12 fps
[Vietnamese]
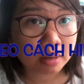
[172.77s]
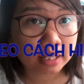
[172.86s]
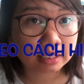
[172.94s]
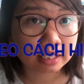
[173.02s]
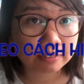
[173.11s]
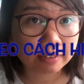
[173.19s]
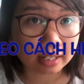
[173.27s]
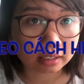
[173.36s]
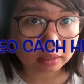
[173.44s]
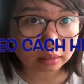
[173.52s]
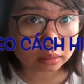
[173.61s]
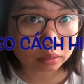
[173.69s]
mình sẽ phải
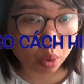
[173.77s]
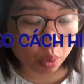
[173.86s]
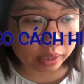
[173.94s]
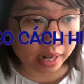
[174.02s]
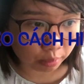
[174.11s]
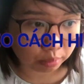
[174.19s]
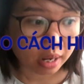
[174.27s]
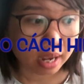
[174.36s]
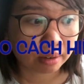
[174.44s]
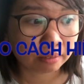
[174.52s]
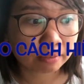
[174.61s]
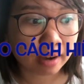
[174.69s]
tự ngồi đọc
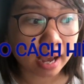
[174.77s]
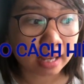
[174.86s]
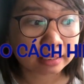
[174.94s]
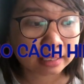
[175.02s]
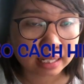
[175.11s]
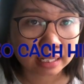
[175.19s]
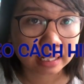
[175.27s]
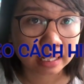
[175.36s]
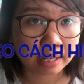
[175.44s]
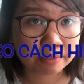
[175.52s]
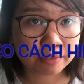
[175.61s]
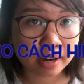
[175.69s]
và dịch
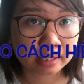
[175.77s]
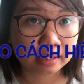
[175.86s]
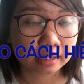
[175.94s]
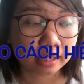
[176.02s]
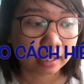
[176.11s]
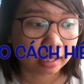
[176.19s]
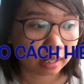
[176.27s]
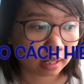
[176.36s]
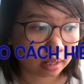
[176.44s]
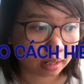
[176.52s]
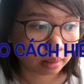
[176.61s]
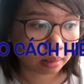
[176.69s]
cái phần
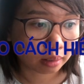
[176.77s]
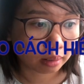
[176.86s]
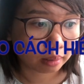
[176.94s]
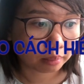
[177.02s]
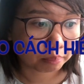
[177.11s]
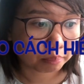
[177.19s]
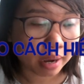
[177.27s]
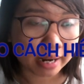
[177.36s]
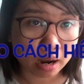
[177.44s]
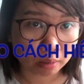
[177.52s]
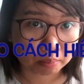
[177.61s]
uh, bài đọc